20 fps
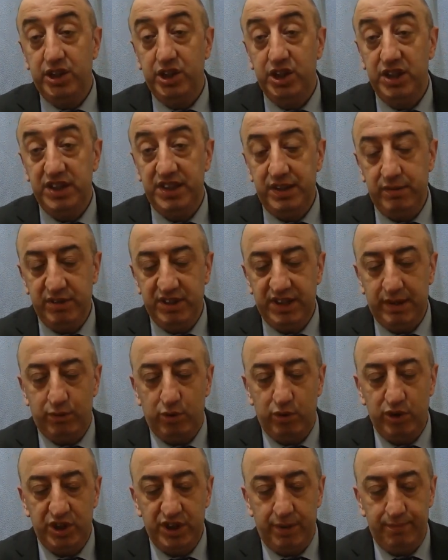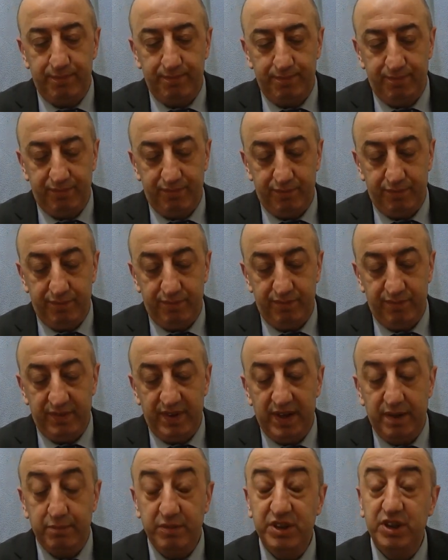Şimdi size bir kitap okuyacağım.
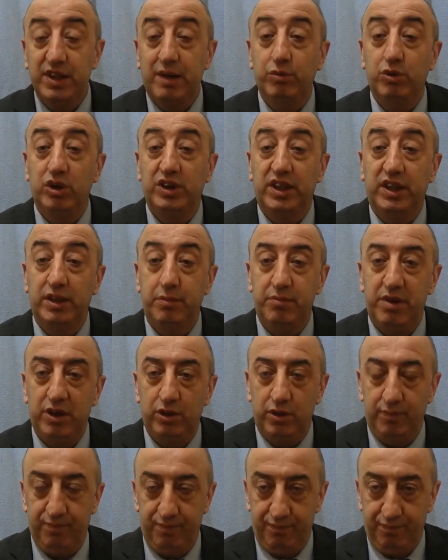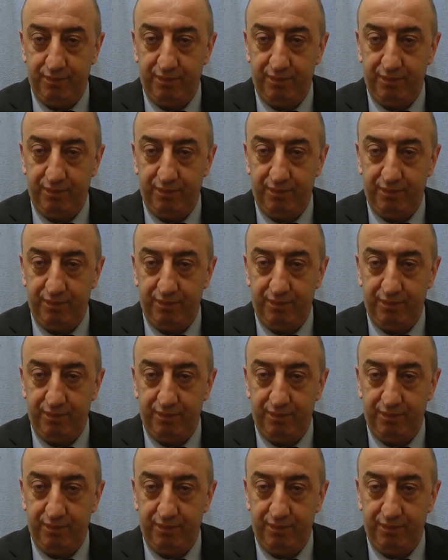Bir kitap göstereceğim pardon.